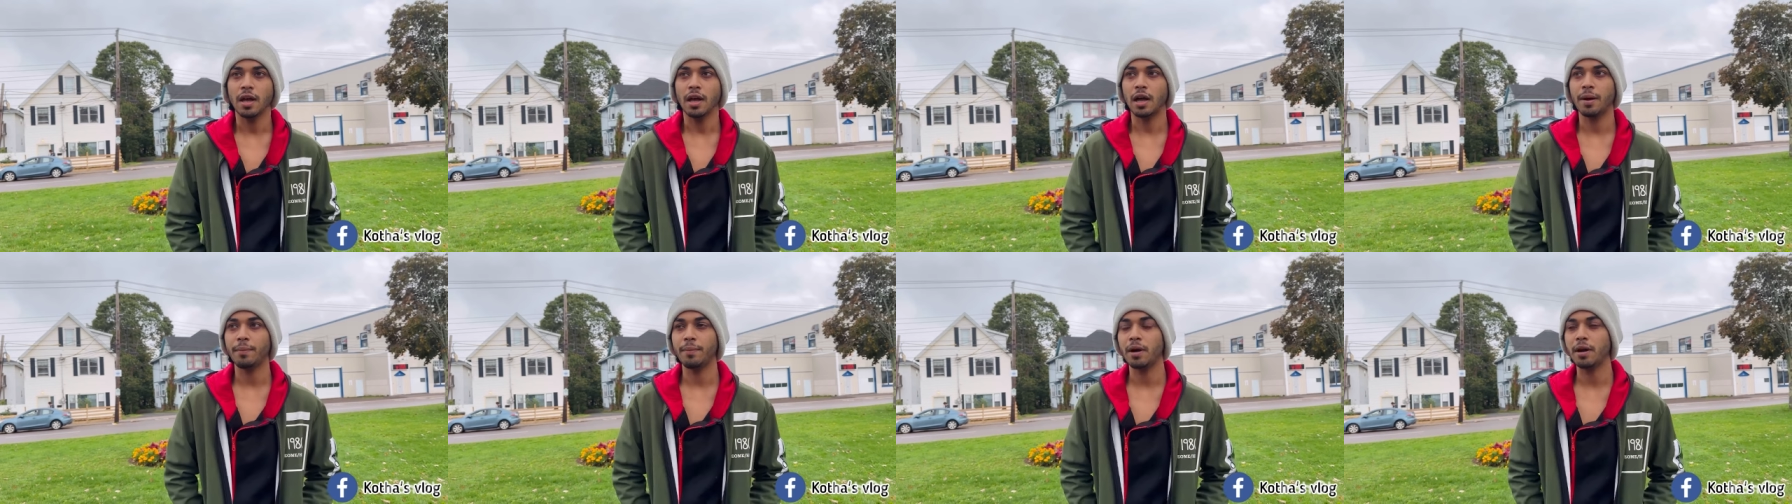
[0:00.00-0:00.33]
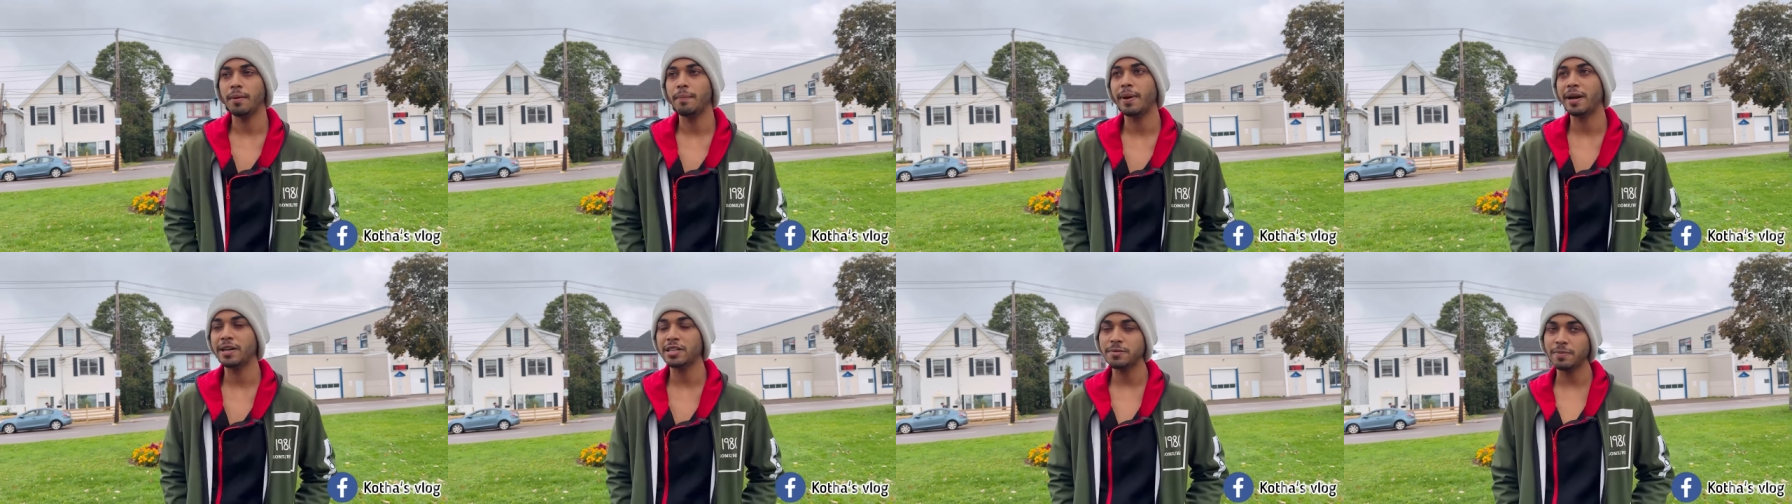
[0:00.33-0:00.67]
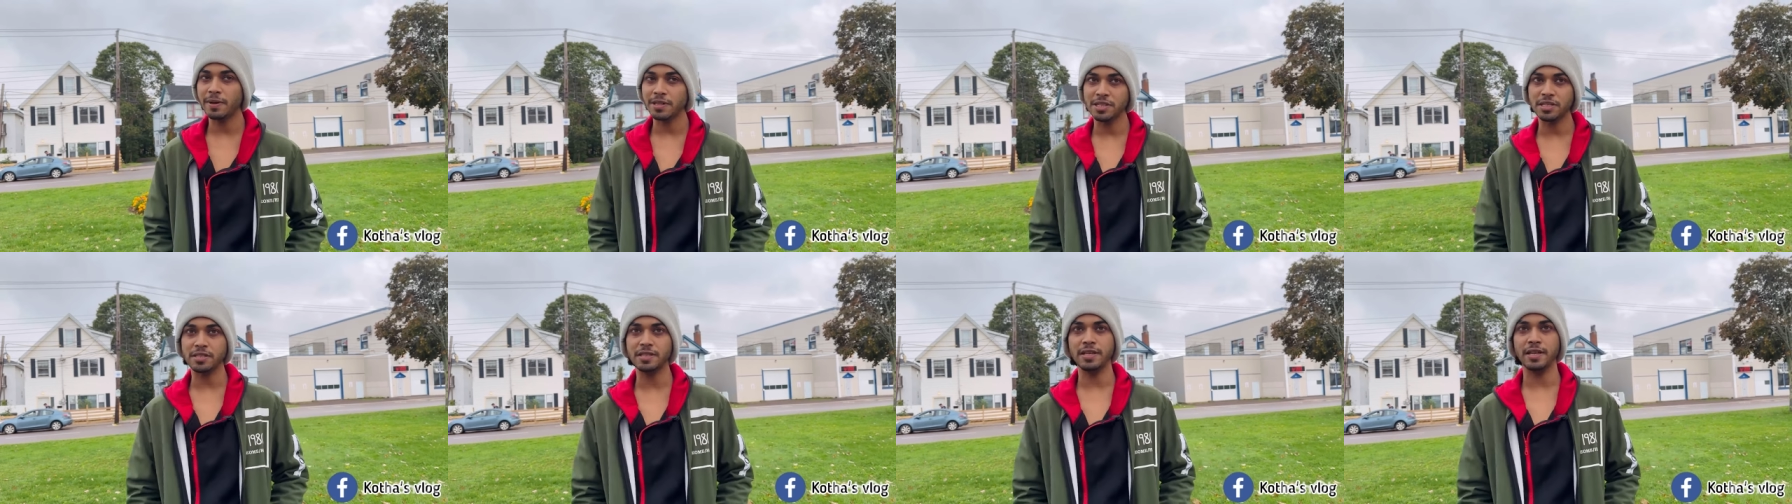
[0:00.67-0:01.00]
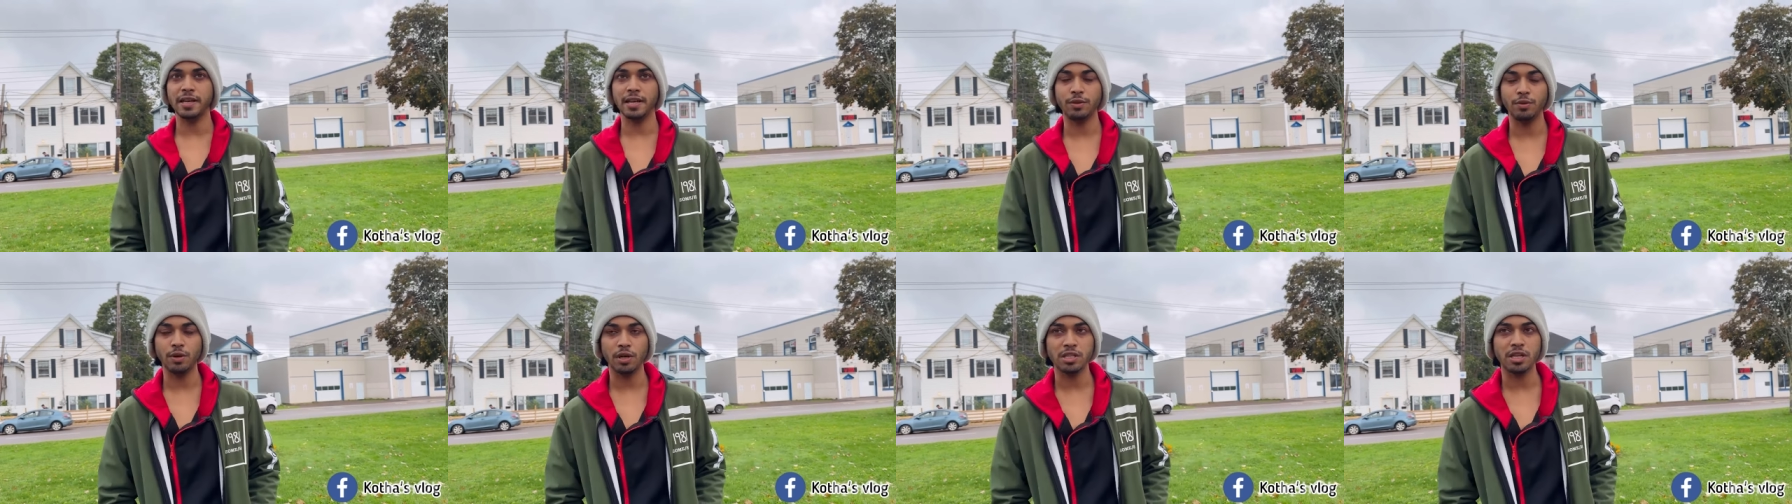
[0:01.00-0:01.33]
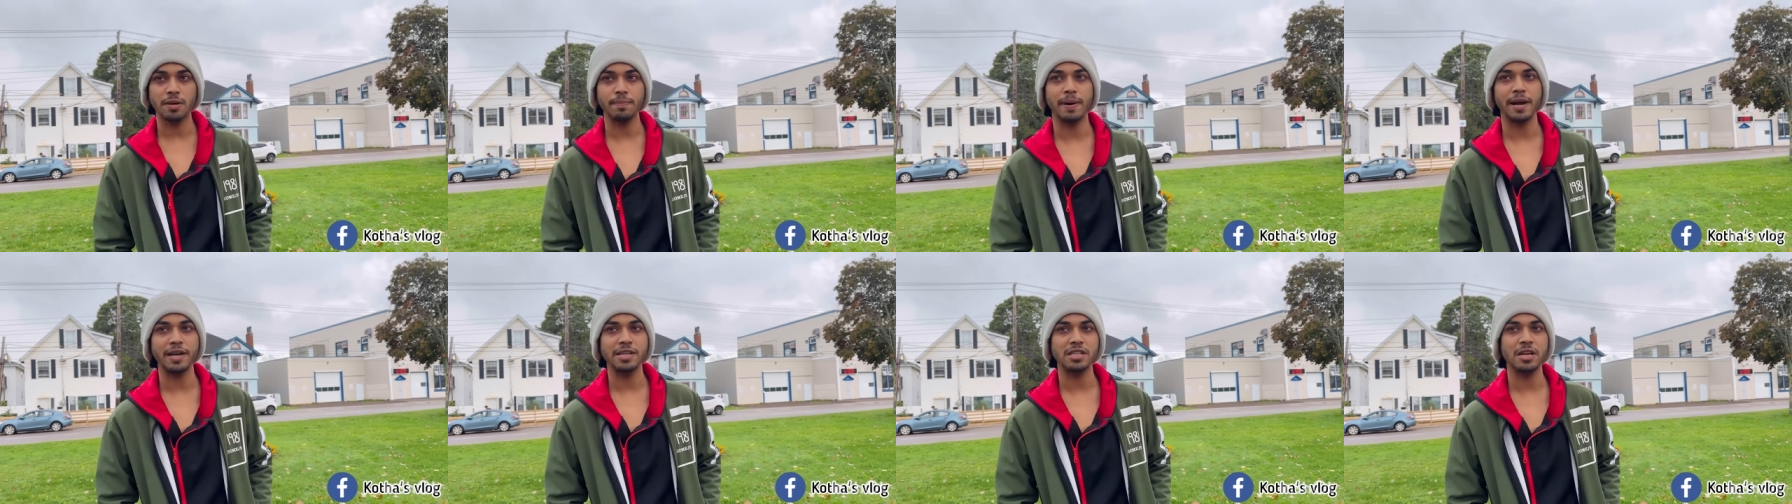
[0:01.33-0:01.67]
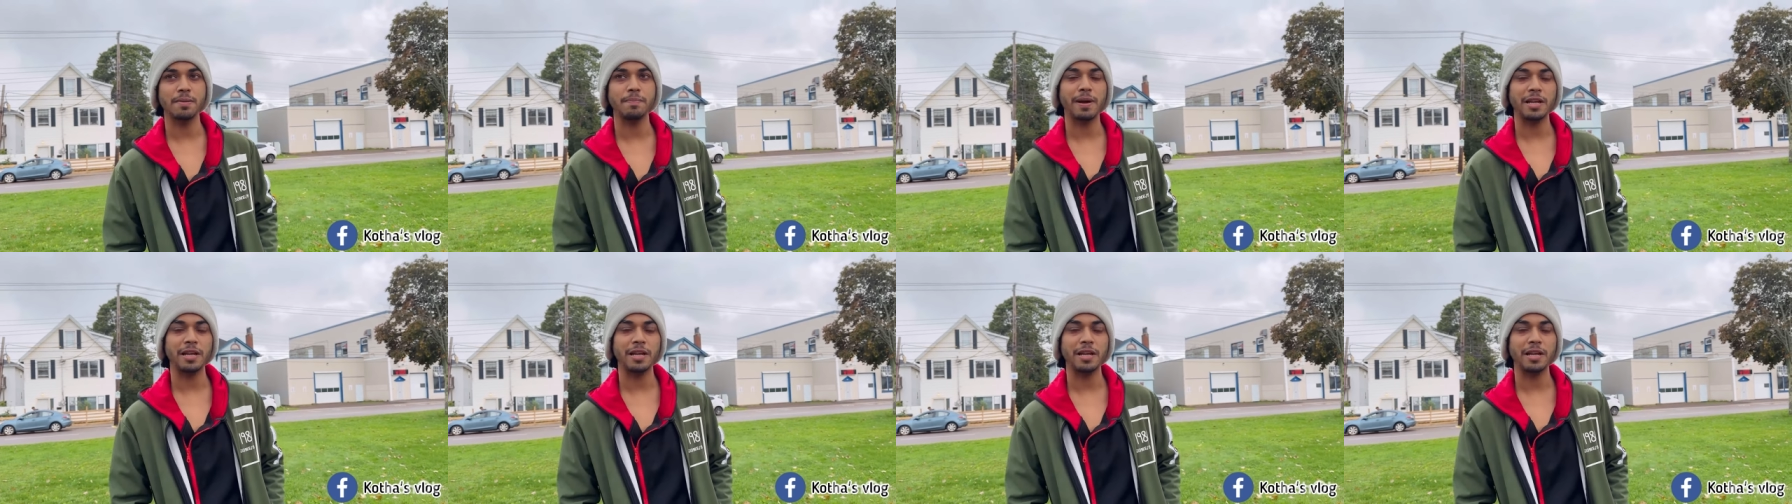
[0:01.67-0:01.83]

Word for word: আমার মার্চ মাসের দিকে দু হাজার বাইশের